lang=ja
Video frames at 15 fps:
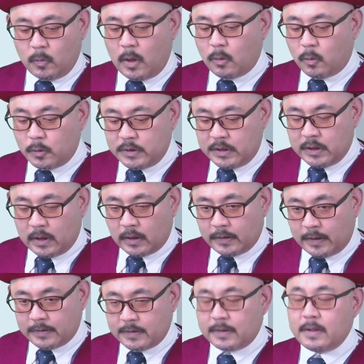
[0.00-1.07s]
はこちら
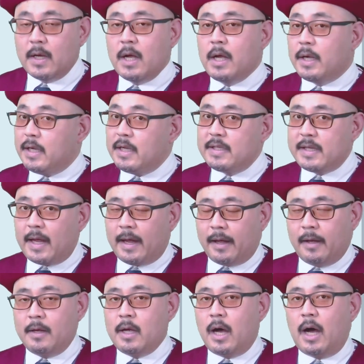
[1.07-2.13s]
です。以
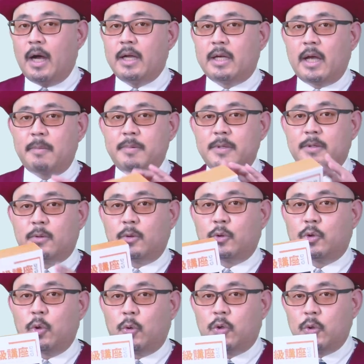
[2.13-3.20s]
前、背景美塾の
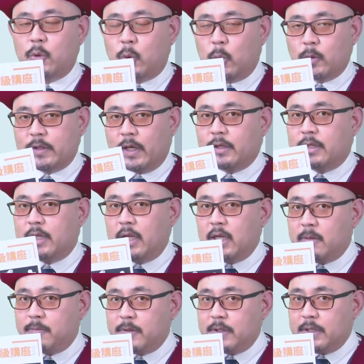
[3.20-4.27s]
初級講座
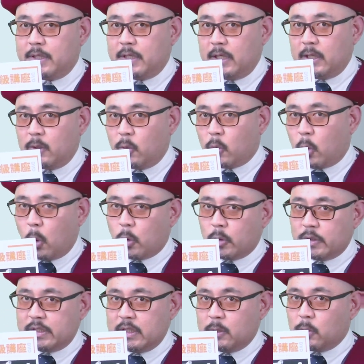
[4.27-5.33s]
ディーブイディー の告
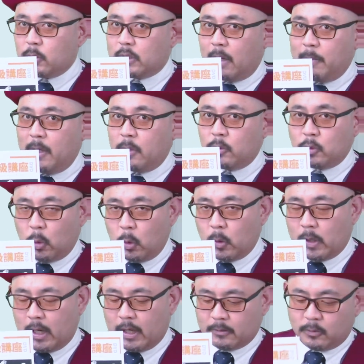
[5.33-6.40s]
知のための動
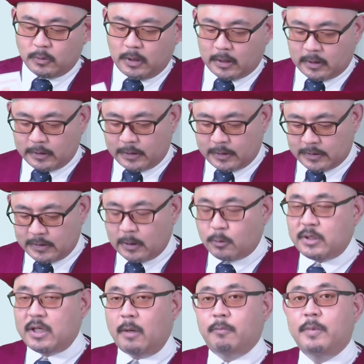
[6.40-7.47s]
画の中でですね、こ
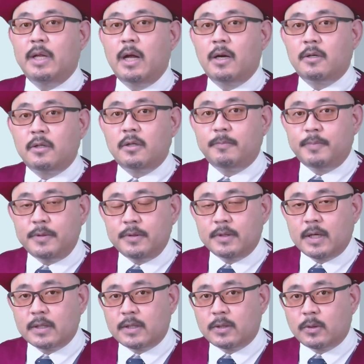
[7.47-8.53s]
ちらミラクル分
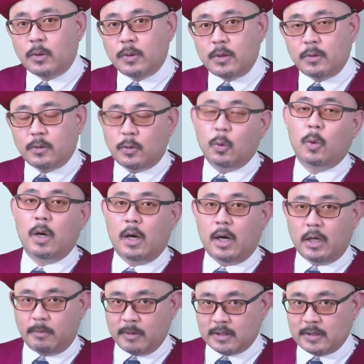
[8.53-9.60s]
割という動画があ
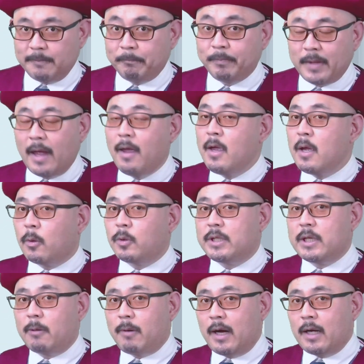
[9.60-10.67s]
ります。で、こち
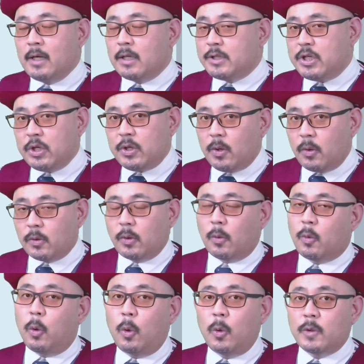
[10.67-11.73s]
らは授業の
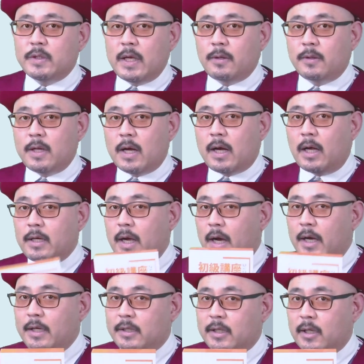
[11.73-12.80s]
講座の中に
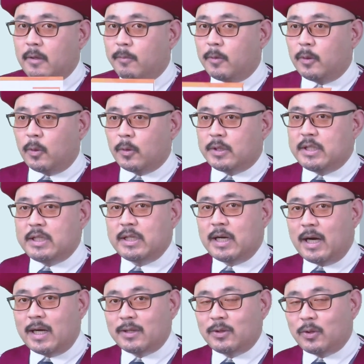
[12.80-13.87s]
入っているものをち
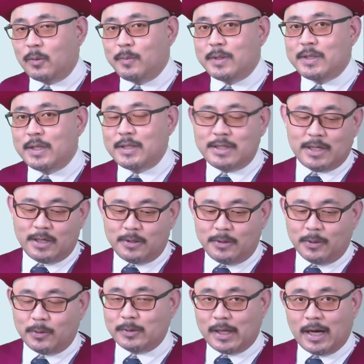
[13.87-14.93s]
らっとお見せしている
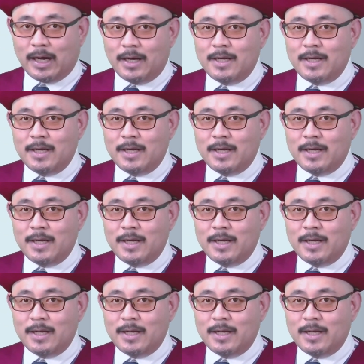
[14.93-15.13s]
ような、